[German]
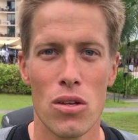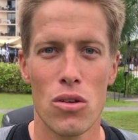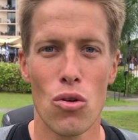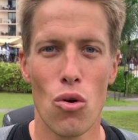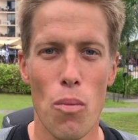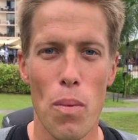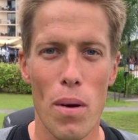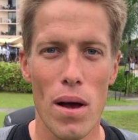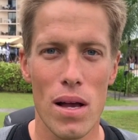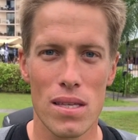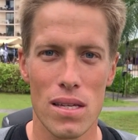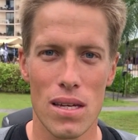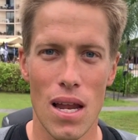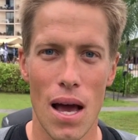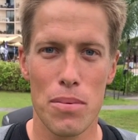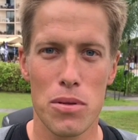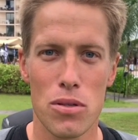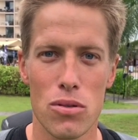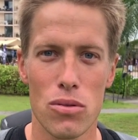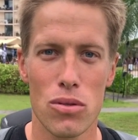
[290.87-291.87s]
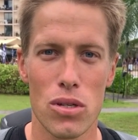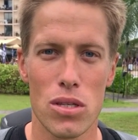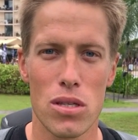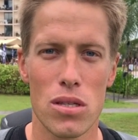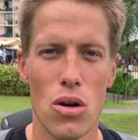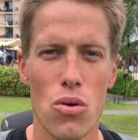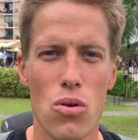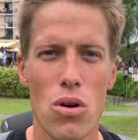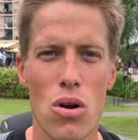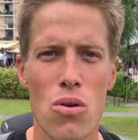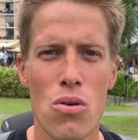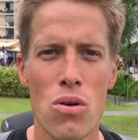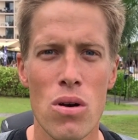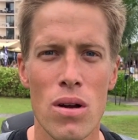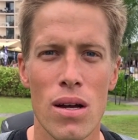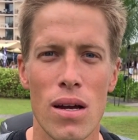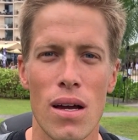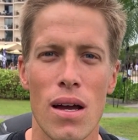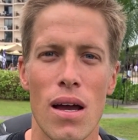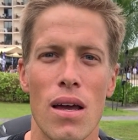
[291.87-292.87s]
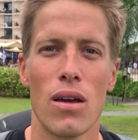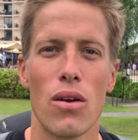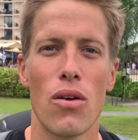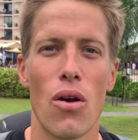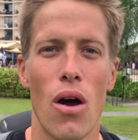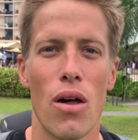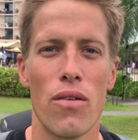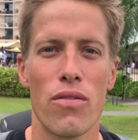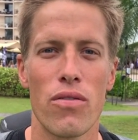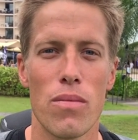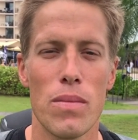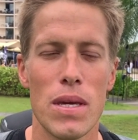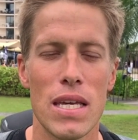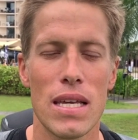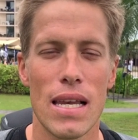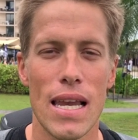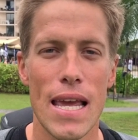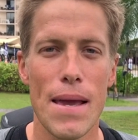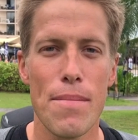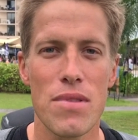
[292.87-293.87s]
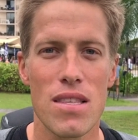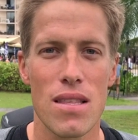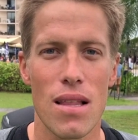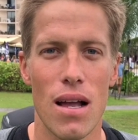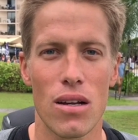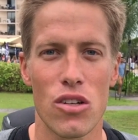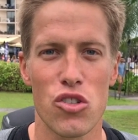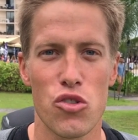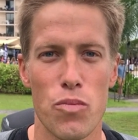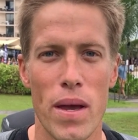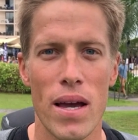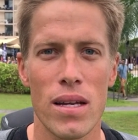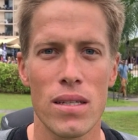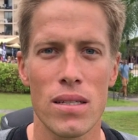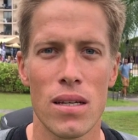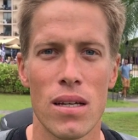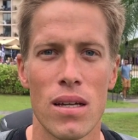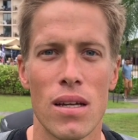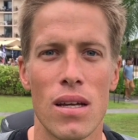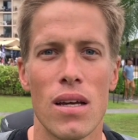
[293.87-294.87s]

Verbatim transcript: Dopa sind absolutes No-Go, gehören für mich lebenslang gesperrt